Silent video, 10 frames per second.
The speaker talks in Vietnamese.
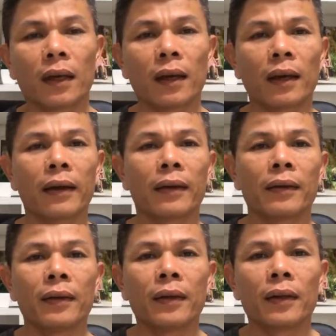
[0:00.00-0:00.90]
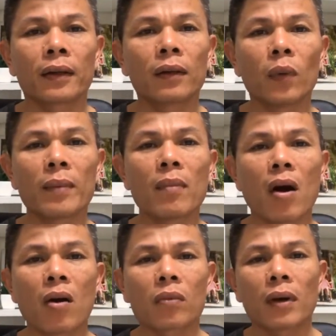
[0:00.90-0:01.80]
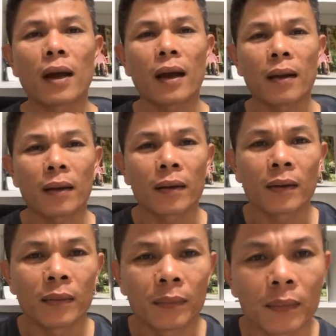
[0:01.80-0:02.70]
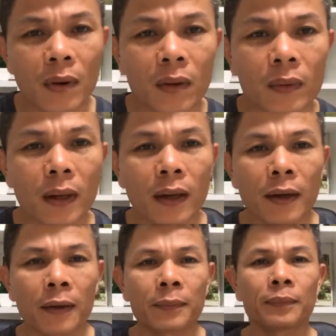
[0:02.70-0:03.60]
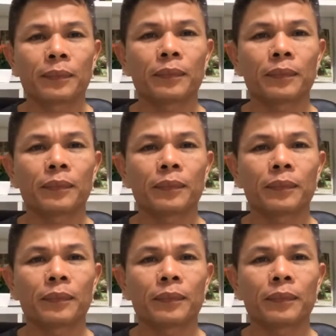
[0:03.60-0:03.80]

à, cái quyển một là một à,